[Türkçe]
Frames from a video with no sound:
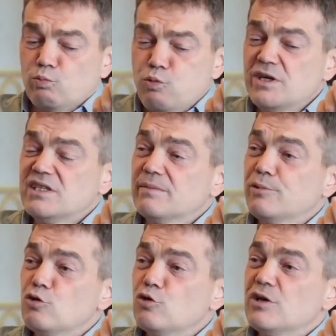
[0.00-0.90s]
Bu
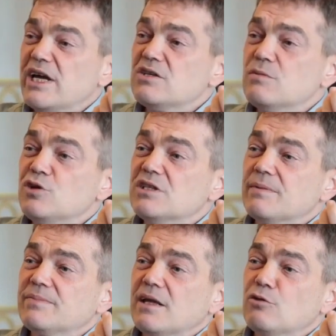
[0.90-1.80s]
kitabı okuyun, her şeyi bu
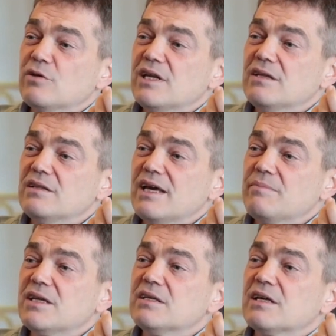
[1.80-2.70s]
kitaptan öğrenin
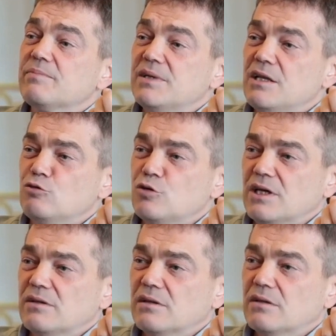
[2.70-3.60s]
diyen bir kitap değil
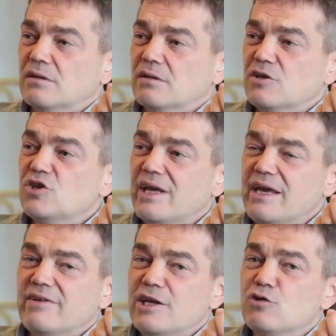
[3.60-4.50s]
Kur'an. İşte
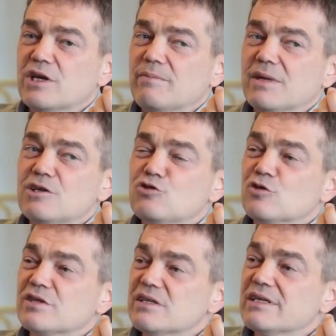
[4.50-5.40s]
evreni öğrenmek
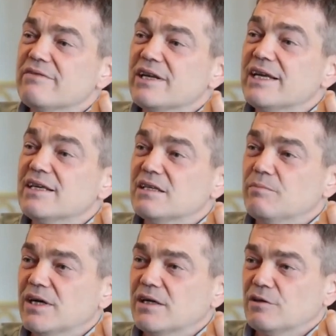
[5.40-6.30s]
istiyorsanız evrene
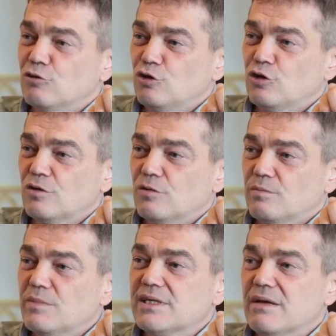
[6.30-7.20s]
gidin bakın diyor. Hmm.
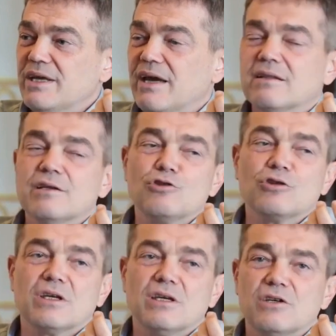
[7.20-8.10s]
Mesela bir ayette
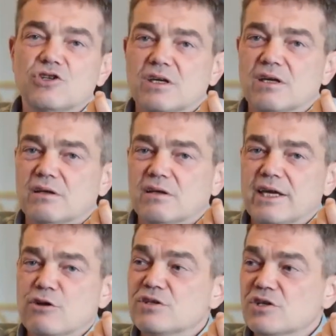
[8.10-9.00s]
diyor ki işte
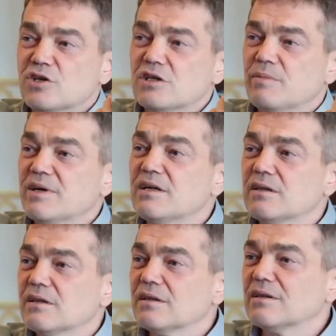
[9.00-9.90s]
yeryüzüne çıkın da
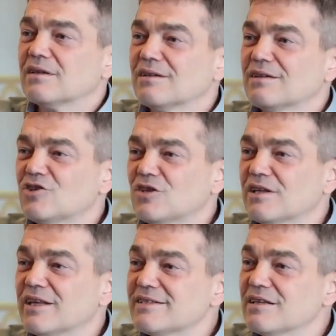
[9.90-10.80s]
bakın işte
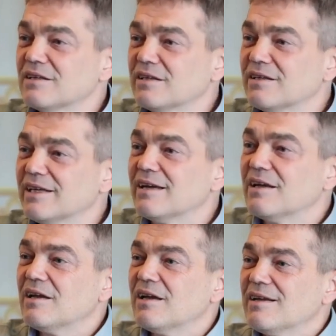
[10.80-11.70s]
Aslında nasıl doğrudan
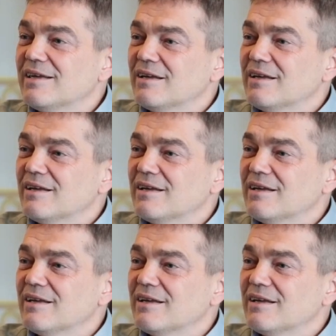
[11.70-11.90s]
kendisine